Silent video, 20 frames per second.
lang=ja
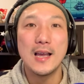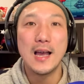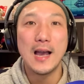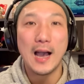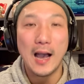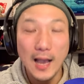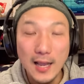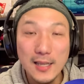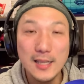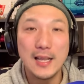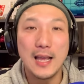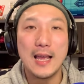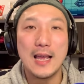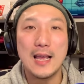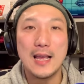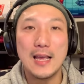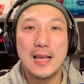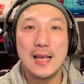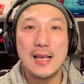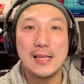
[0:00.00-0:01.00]
はい、
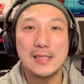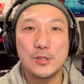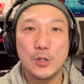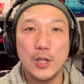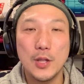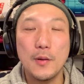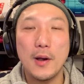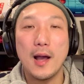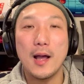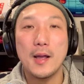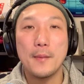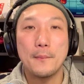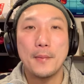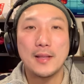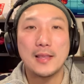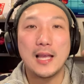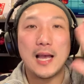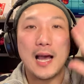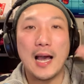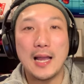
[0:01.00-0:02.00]
えー、それでは、ま
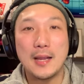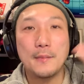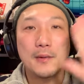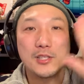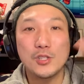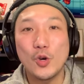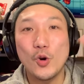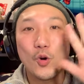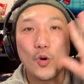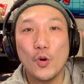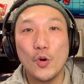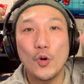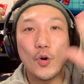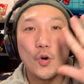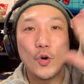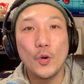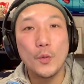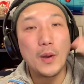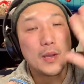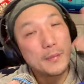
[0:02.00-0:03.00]
た会いま
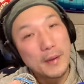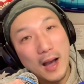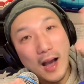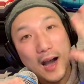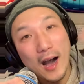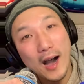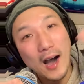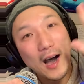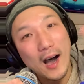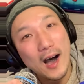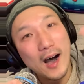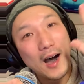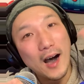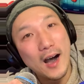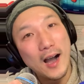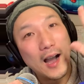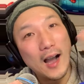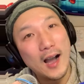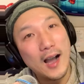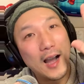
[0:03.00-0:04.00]
しょう。
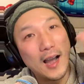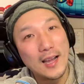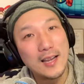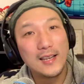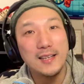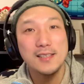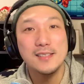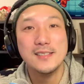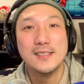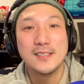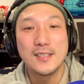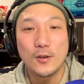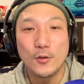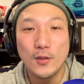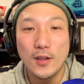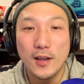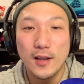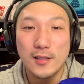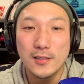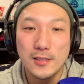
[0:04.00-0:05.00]
バイバーイ。こん
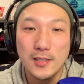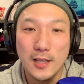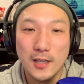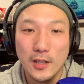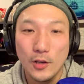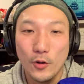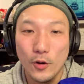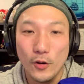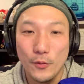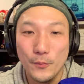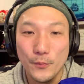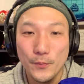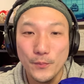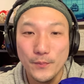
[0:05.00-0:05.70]
な感じでやっていこう。